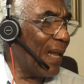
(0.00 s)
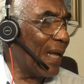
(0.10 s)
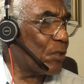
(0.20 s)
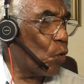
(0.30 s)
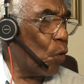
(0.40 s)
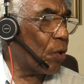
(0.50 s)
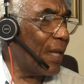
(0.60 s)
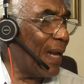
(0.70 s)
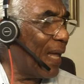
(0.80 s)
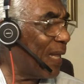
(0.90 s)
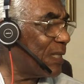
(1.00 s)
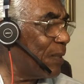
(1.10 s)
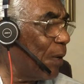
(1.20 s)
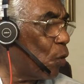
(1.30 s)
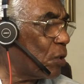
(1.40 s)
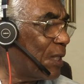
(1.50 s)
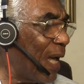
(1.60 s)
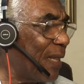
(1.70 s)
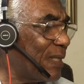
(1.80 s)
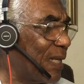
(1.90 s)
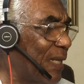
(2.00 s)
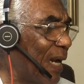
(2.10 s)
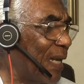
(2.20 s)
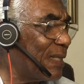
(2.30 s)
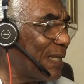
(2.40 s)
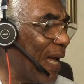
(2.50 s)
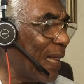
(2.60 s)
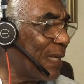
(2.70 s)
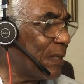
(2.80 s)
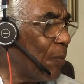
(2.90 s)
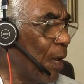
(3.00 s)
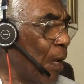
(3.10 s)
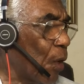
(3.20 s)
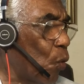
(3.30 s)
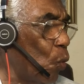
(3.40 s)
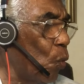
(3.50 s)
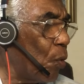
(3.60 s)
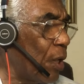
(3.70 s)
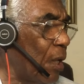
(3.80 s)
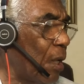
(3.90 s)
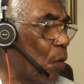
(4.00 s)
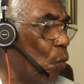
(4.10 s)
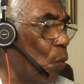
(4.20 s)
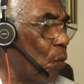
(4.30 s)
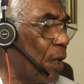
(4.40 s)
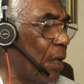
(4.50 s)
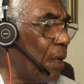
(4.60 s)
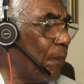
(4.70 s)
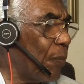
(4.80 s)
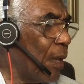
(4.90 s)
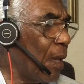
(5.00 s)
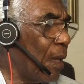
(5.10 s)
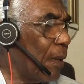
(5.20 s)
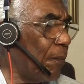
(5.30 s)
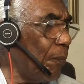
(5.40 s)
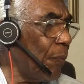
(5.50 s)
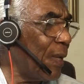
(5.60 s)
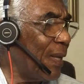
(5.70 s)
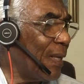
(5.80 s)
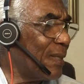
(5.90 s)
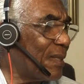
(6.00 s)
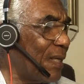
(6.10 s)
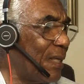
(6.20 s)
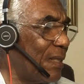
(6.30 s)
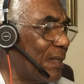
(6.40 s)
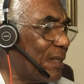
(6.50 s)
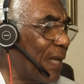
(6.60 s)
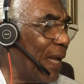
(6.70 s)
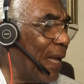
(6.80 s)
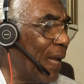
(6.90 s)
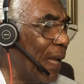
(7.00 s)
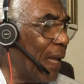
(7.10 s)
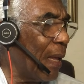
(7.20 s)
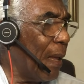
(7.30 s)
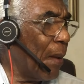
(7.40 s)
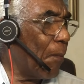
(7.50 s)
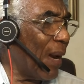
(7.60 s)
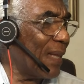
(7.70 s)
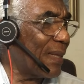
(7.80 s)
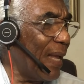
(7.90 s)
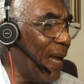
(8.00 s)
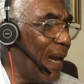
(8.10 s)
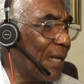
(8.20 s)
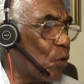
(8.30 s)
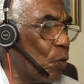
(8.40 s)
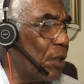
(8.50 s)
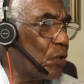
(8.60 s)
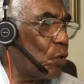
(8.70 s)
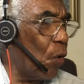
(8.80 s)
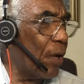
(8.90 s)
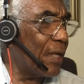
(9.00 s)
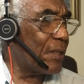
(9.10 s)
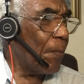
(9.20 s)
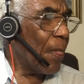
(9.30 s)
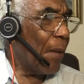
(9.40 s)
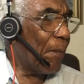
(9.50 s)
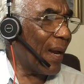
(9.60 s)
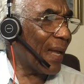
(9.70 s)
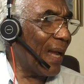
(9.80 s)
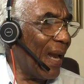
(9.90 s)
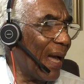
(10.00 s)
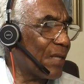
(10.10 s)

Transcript: de las coordenadas y velocidades generalizadas QI, QI. Si se plantean las condiciones para que la